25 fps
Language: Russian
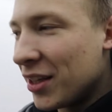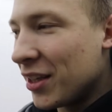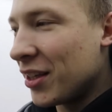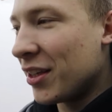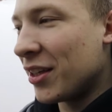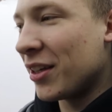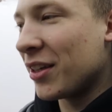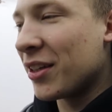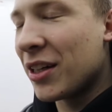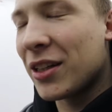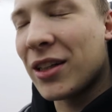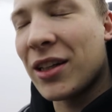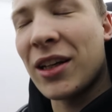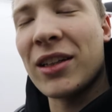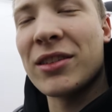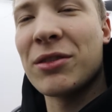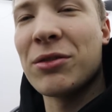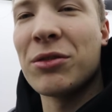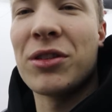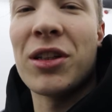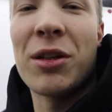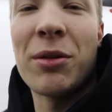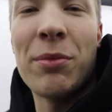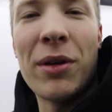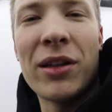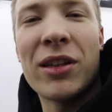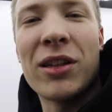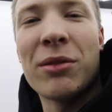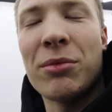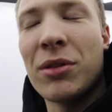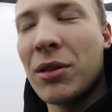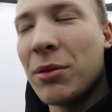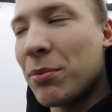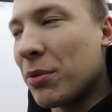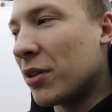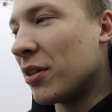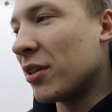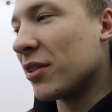И как раз вот ребята
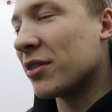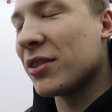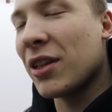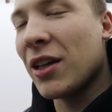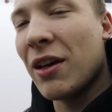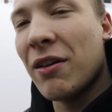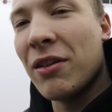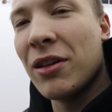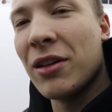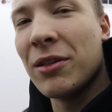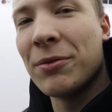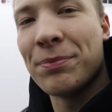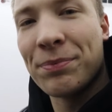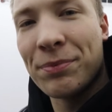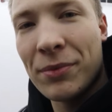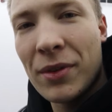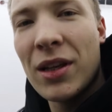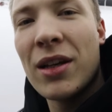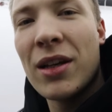мне предоставили